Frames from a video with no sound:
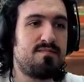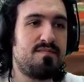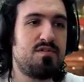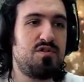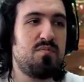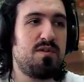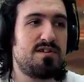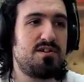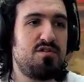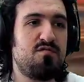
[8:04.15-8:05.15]
Еще
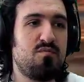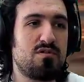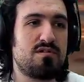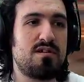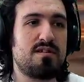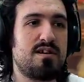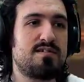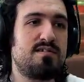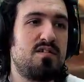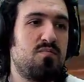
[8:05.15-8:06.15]
опаснее, чем в Мортале.
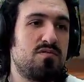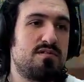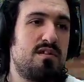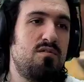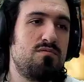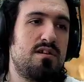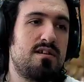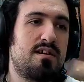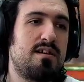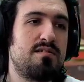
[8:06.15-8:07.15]
Наказания просто лютые
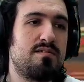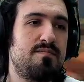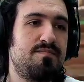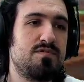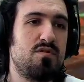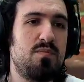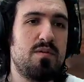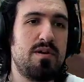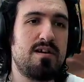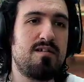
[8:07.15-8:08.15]
какие-то. Зомбик
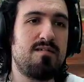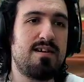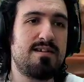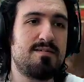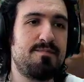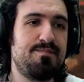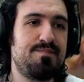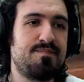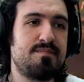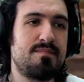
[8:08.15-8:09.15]
прикрывает.
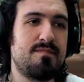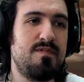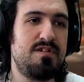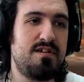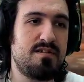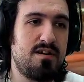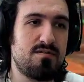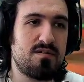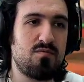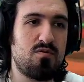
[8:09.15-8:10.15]
Видите, не
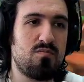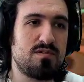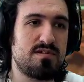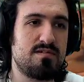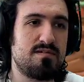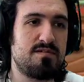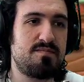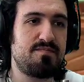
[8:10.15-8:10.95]
дает ему комбо сделать.